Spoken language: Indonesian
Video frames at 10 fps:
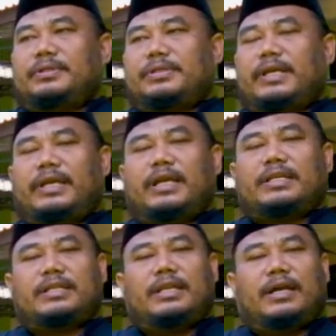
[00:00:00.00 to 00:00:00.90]
saya
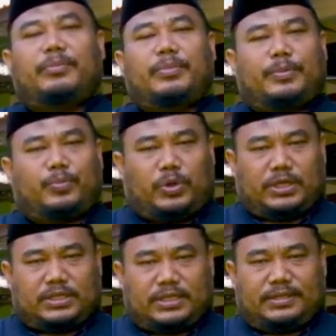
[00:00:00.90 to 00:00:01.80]
sedang
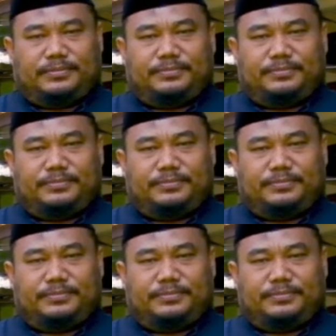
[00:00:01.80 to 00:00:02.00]
berpuasa.